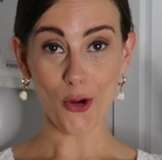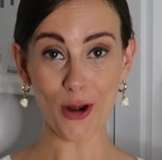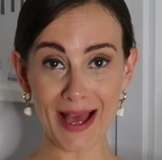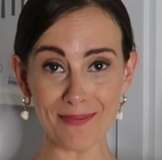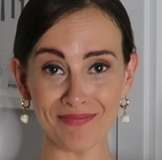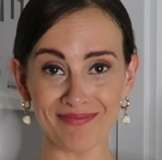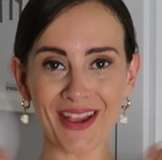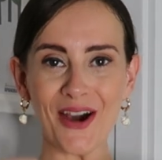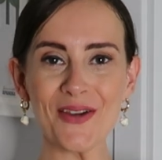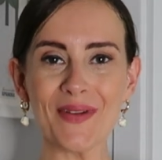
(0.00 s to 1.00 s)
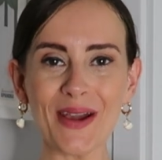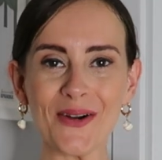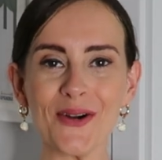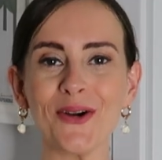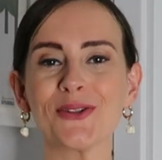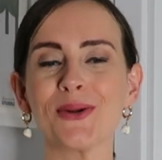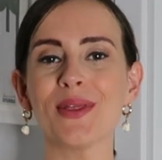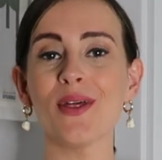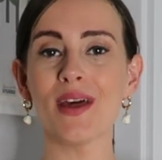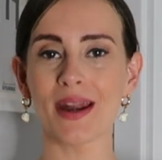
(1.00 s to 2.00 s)
Hola, hoy vengo con otro
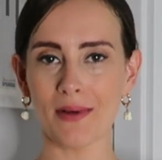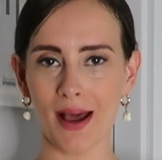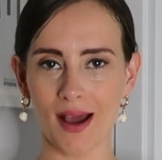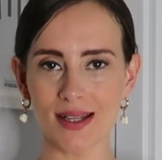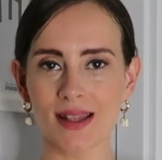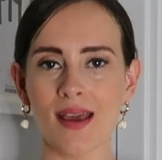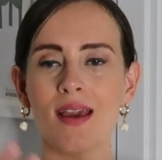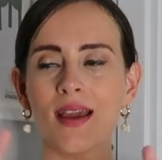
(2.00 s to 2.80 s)
vídeo de rebajas.